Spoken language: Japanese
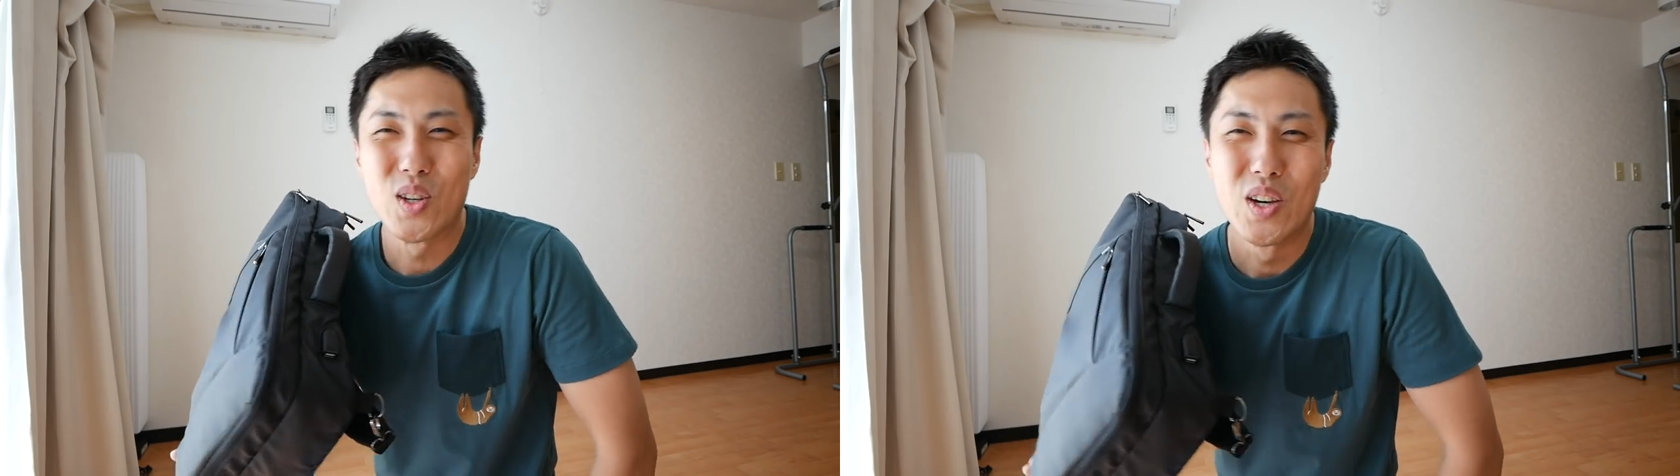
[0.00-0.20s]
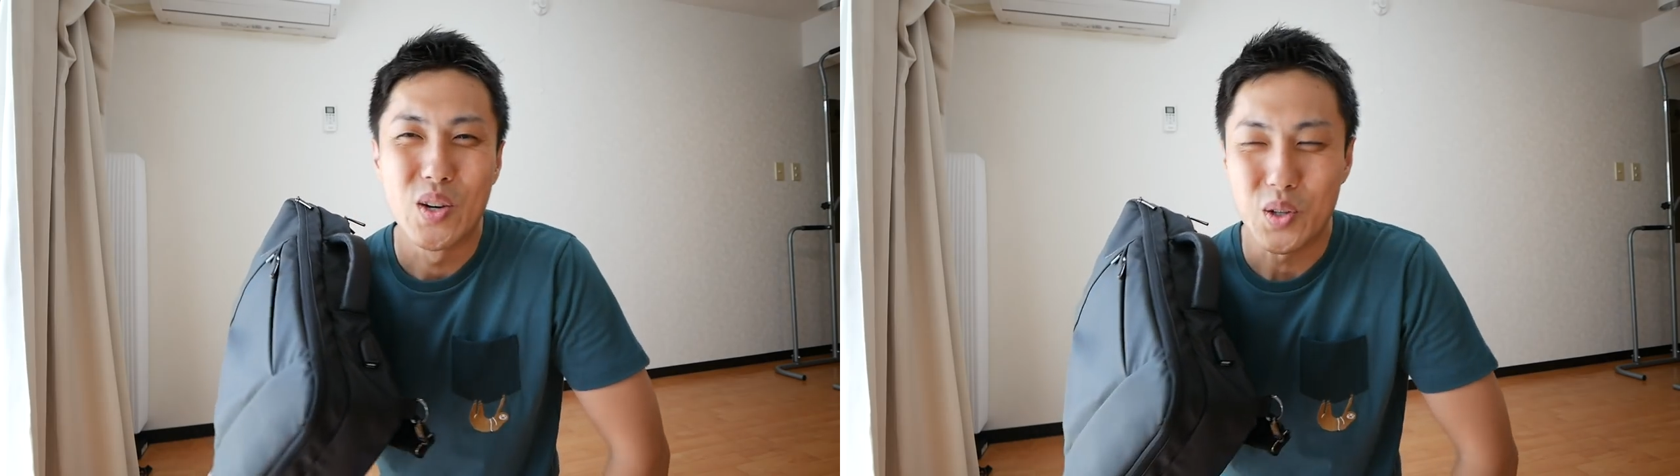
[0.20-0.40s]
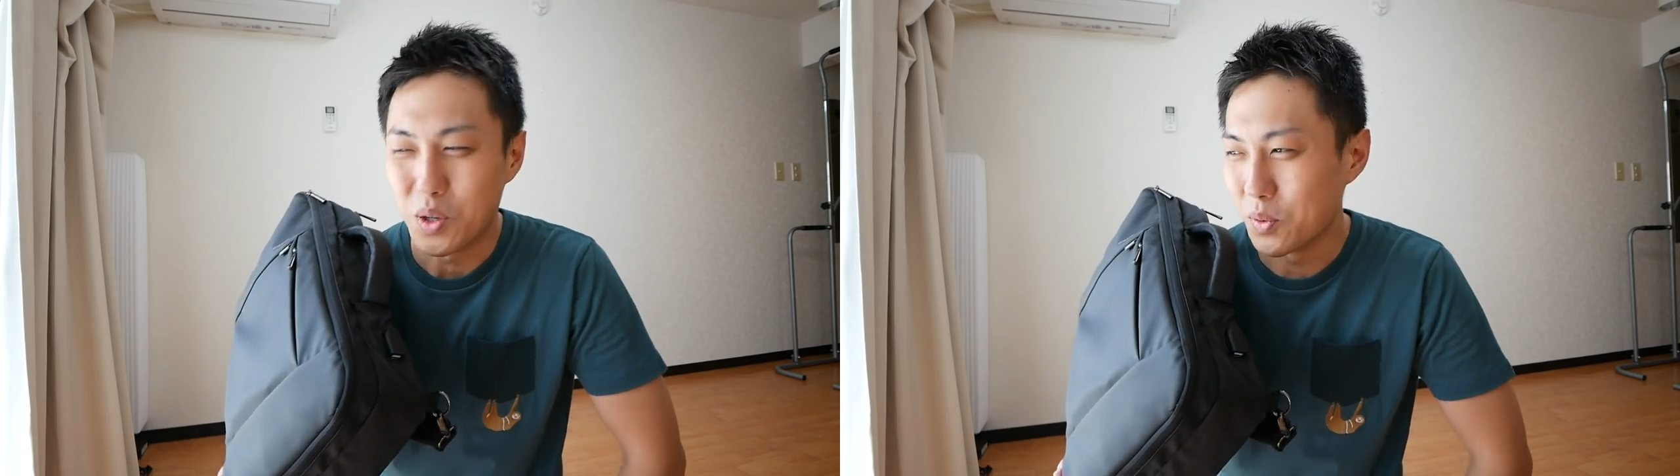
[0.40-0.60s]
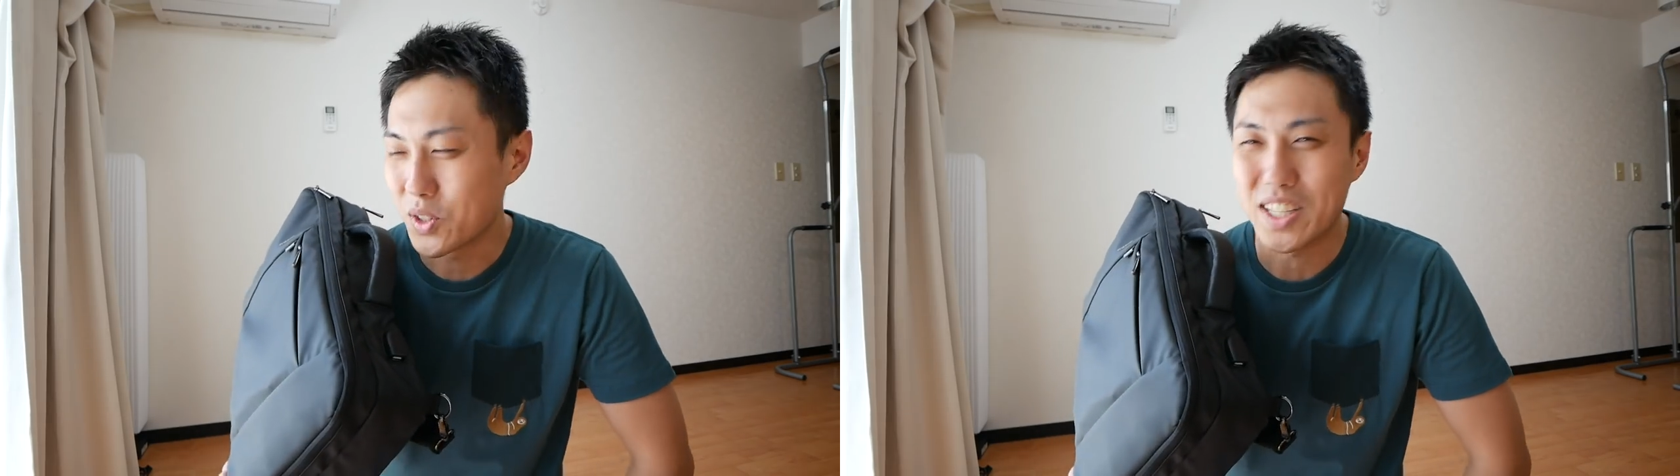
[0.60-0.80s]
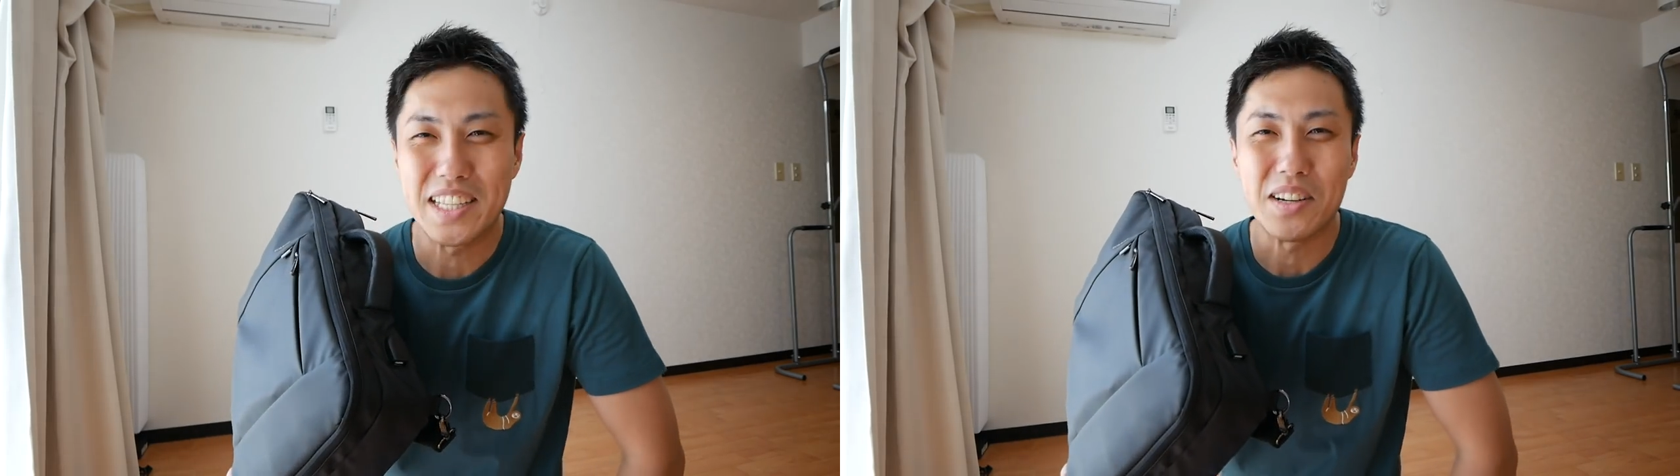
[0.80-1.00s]
うふうに思っ
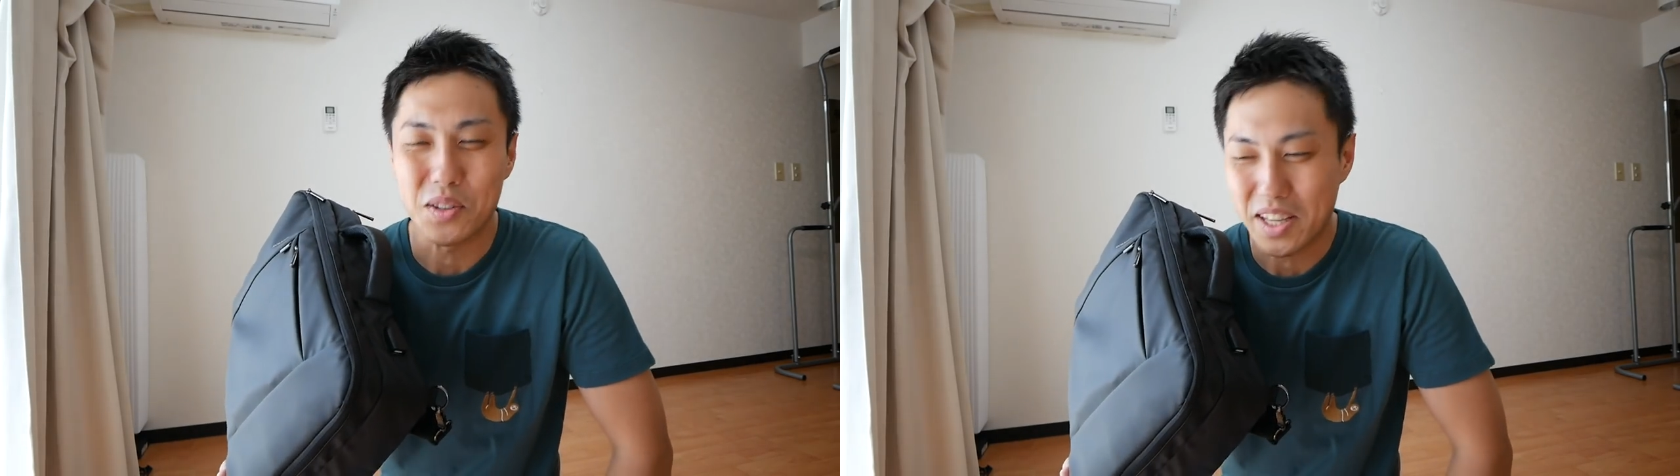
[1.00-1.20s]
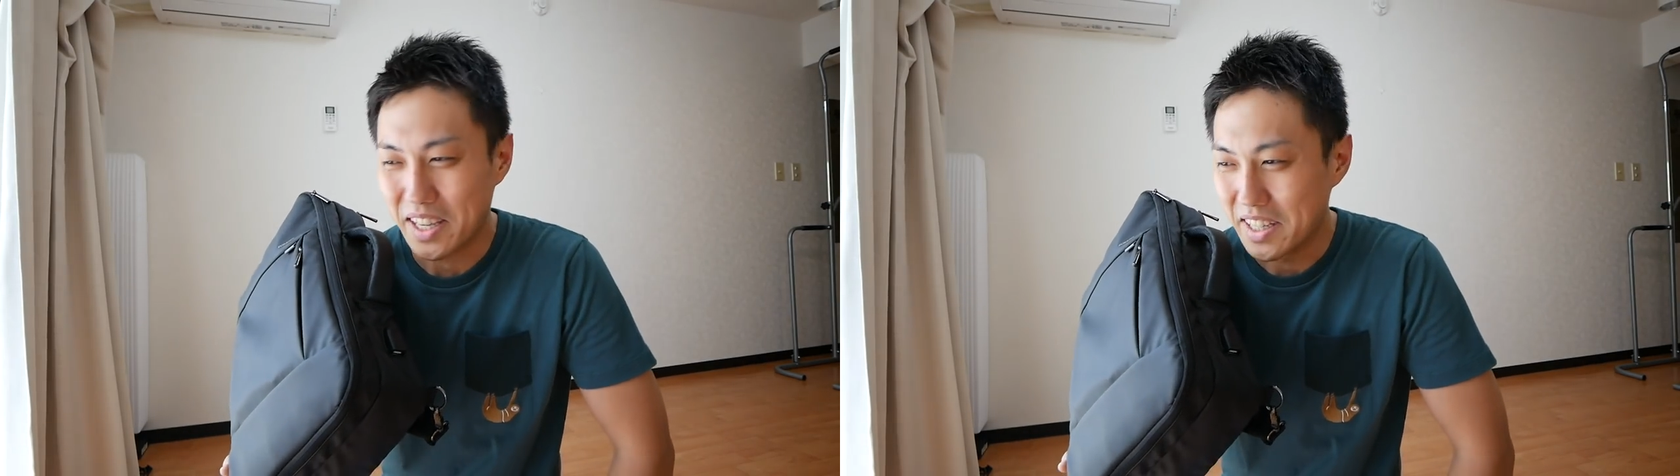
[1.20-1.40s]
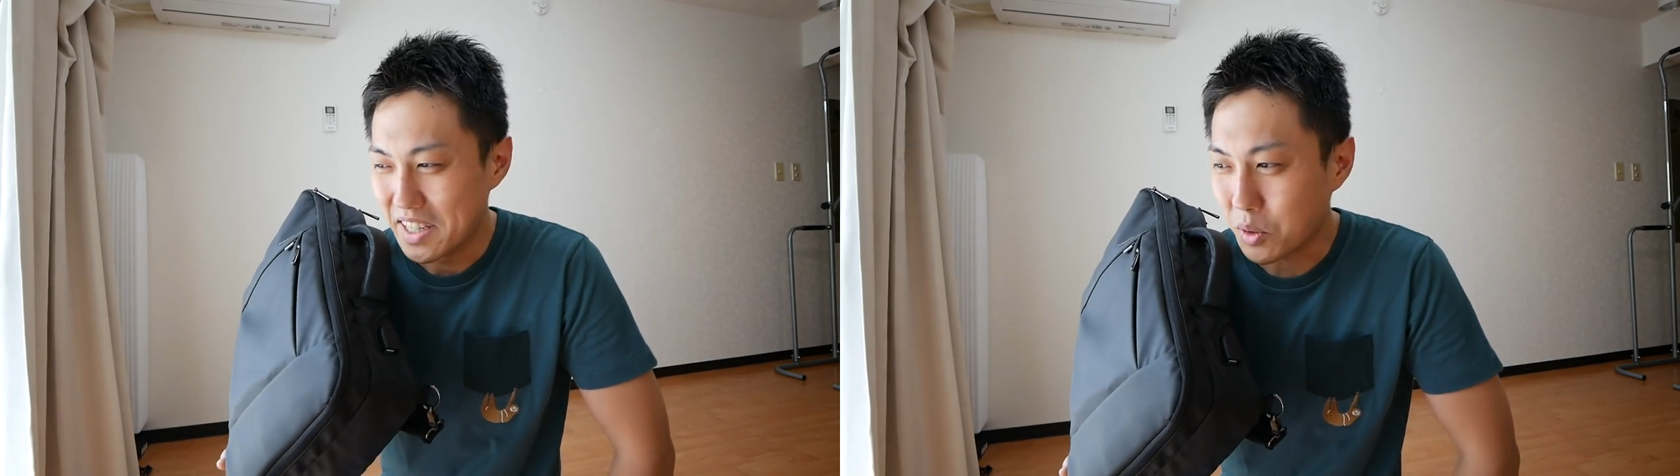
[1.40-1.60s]
ていたので、